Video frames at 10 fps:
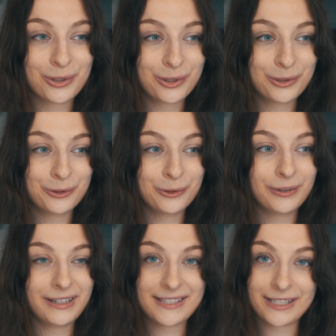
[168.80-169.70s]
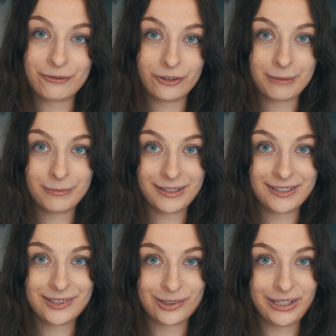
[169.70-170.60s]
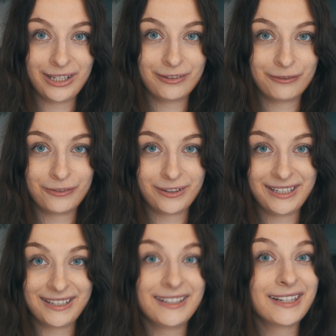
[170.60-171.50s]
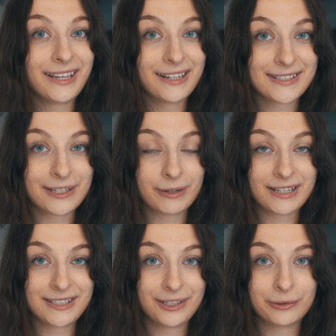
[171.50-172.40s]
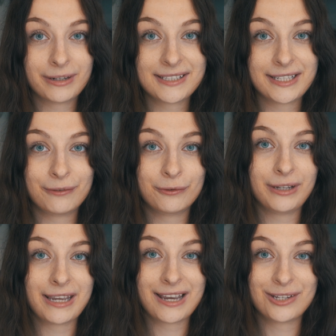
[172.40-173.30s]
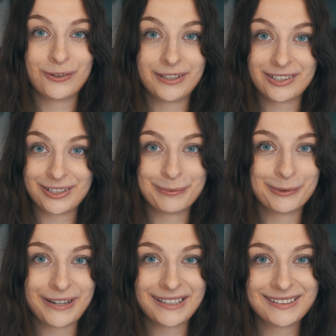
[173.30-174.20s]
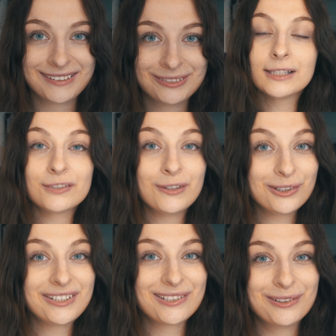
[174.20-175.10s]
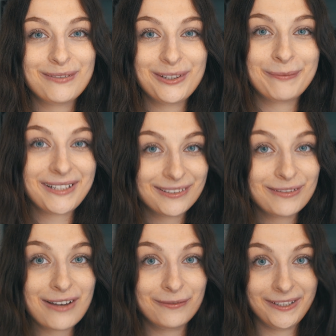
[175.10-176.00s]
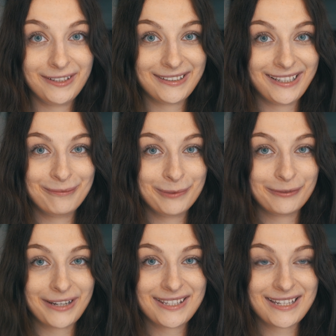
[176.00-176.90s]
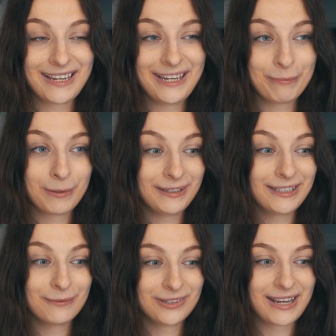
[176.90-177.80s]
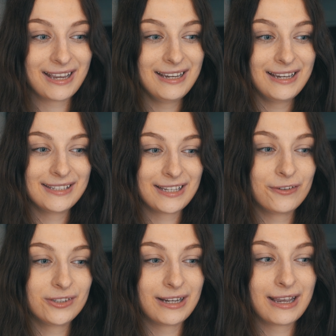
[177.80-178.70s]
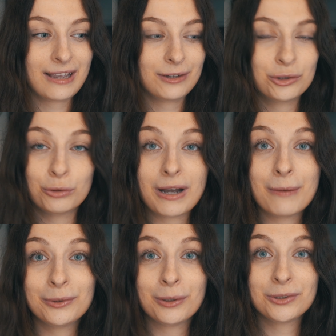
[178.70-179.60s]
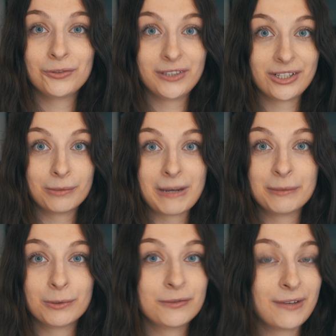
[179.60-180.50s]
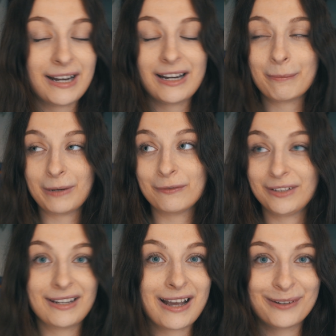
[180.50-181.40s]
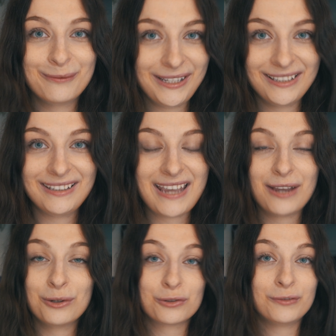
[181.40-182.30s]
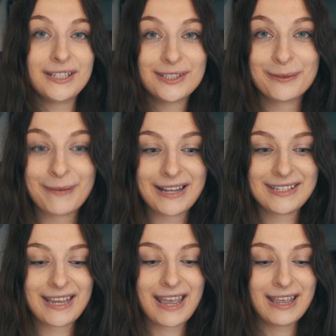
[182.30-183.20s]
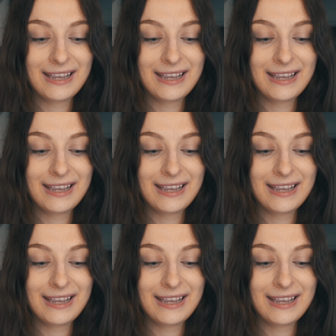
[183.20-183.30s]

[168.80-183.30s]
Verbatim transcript: roku rezerwujemy stolik w jednej takiej restauracji, która serwuje świąteczny bufet. Swego czasu nawet pracowałam w jednym takim bufecie i pamiętam, że zawsze czułam tą świąteczną atmosferę naprawdę nagminnie już w listopadzie